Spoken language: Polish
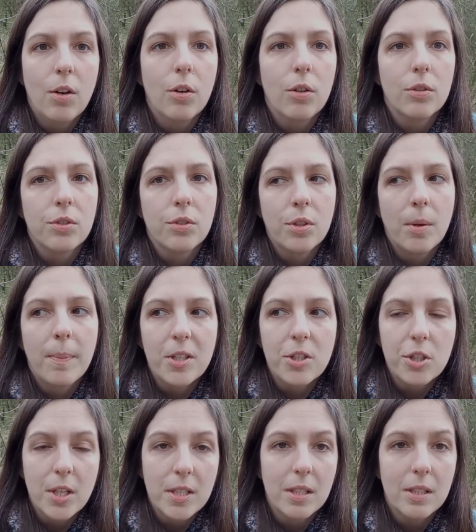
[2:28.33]
na
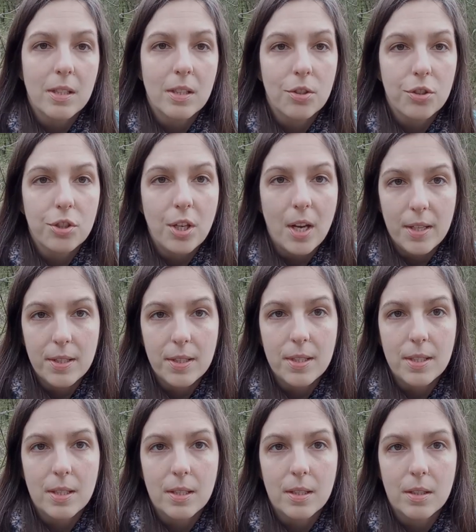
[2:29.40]
zobaczenie tych
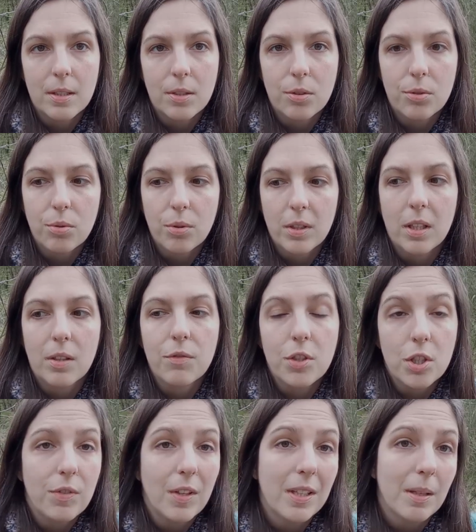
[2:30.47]
szans, y,
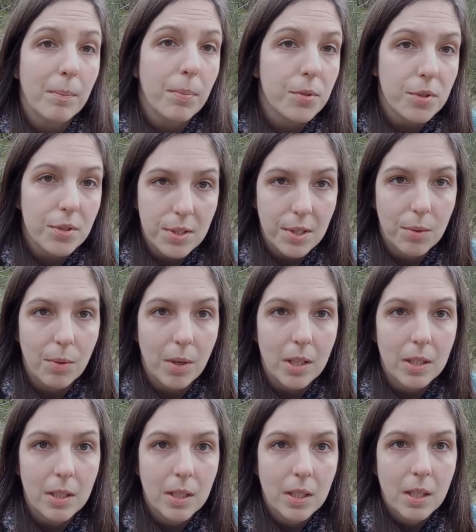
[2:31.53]
które ten wszechświat nam
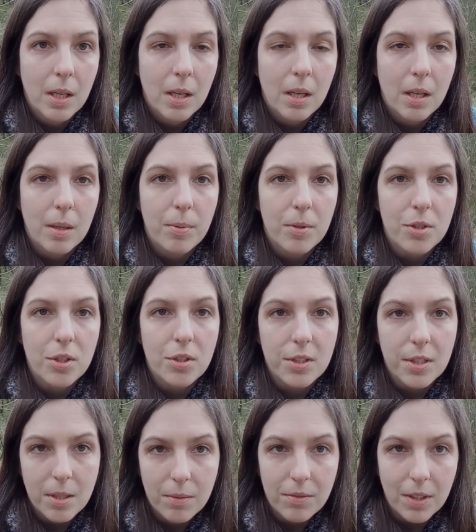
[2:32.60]
podsyła. E,
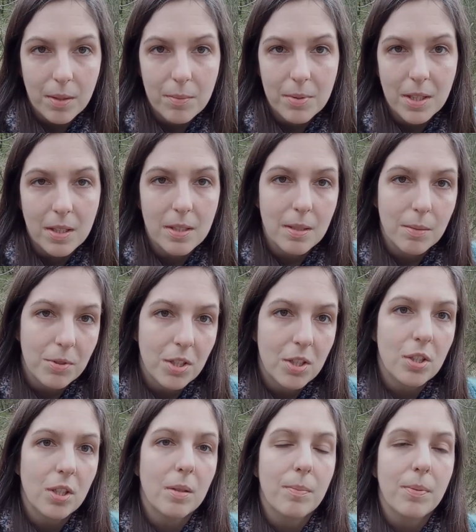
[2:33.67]
bo jeżeli zostaniemy w takim stanie
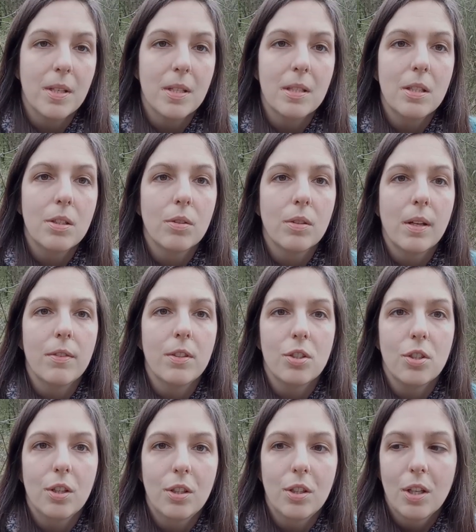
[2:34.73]
zamknięcia depresji, to
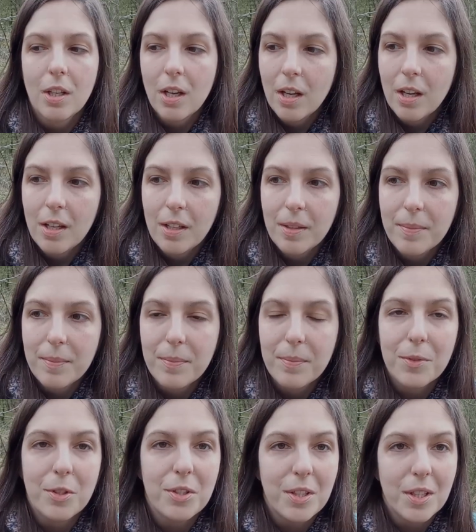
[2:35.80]
nawet jeżeli
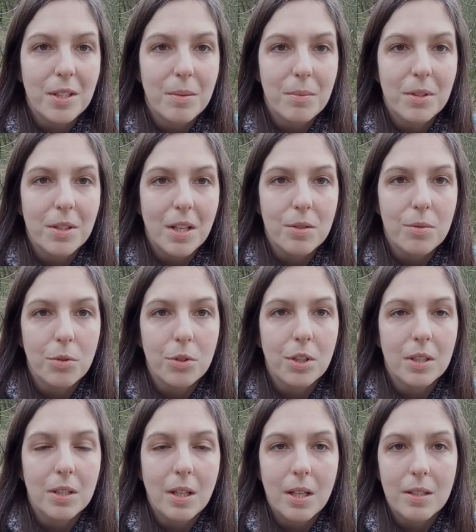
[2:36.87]
dostaniemy
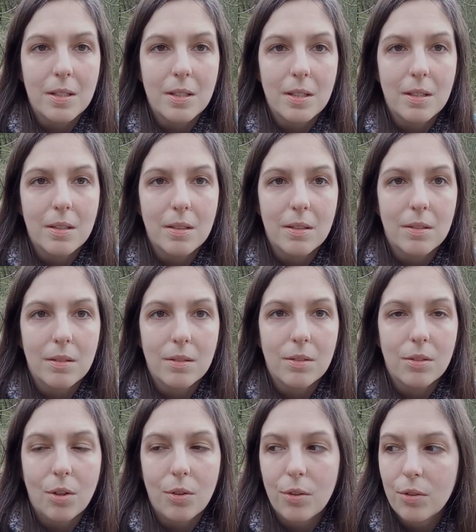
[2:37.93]
na złotej
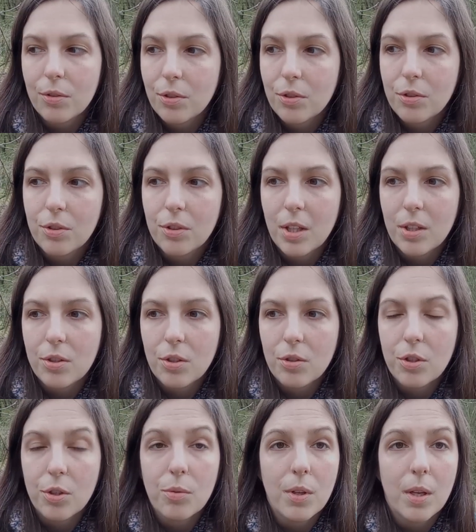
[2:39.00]
tacy to, to
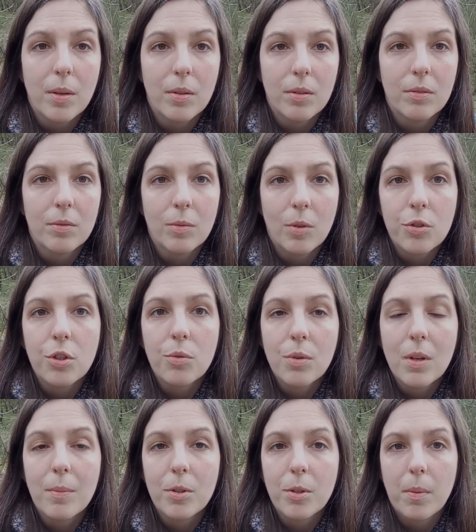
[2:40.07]
na co oczekuje,
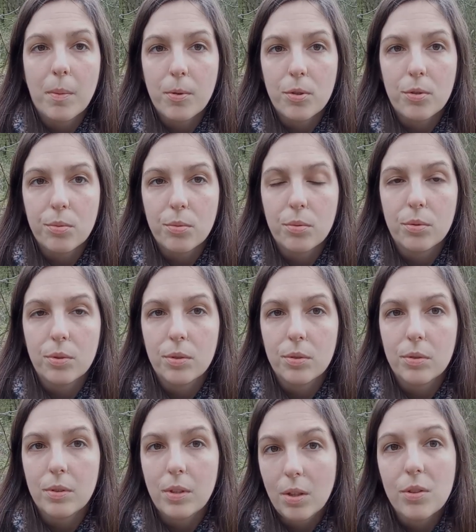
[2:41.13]
oczekujemy, to po
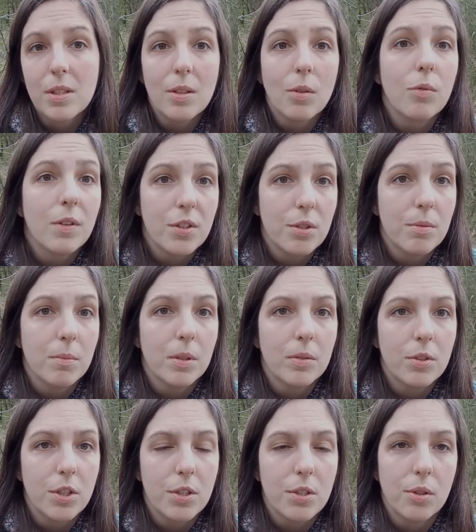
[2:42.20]
prostu tego nie
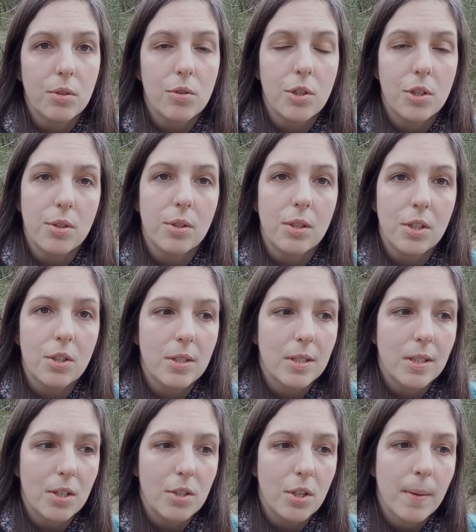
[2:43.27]
zauważymy. Często, często
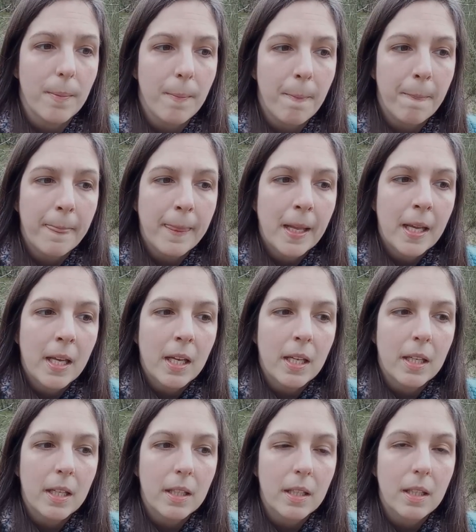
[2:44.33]
tak się zdarza.
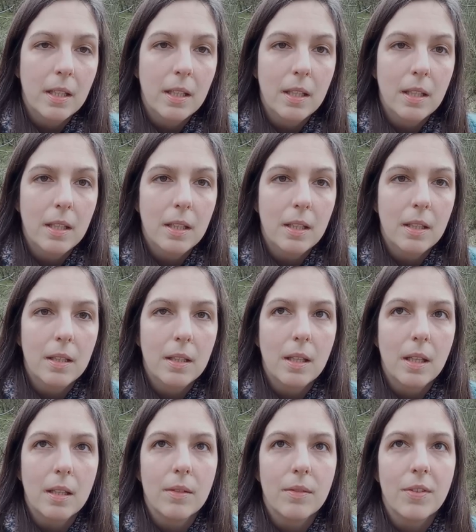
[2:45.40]
E,
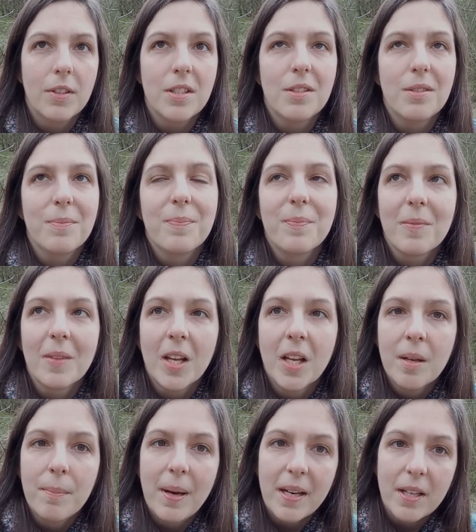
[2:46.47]
I więc
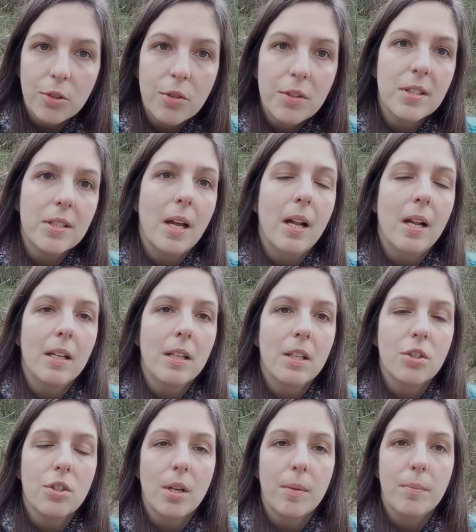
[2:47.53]

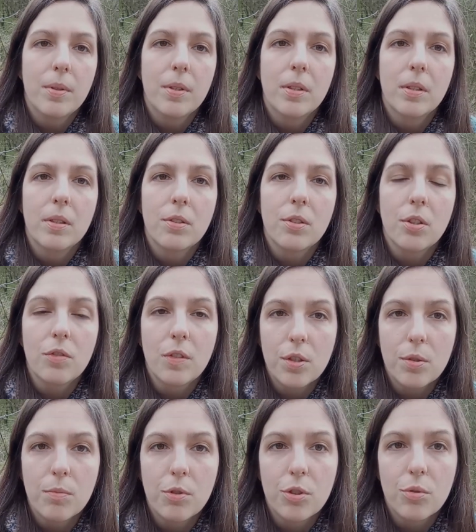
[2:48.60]
paradoksalnie, żeby
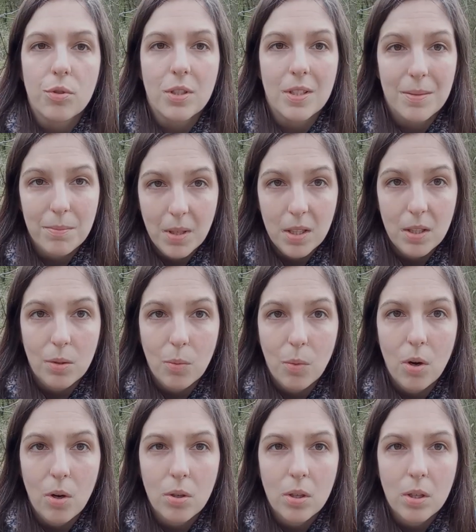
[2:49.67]
coś w naszym życiu się
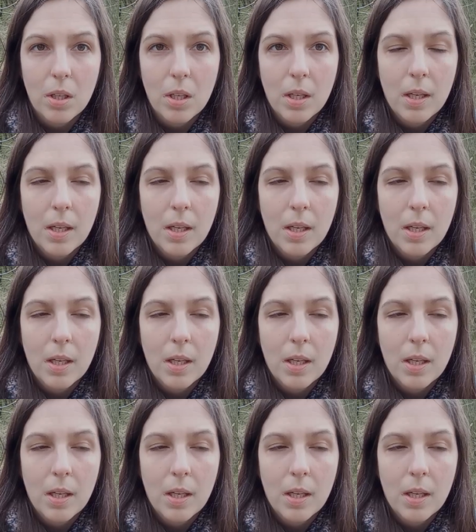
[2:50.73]
zmieniło,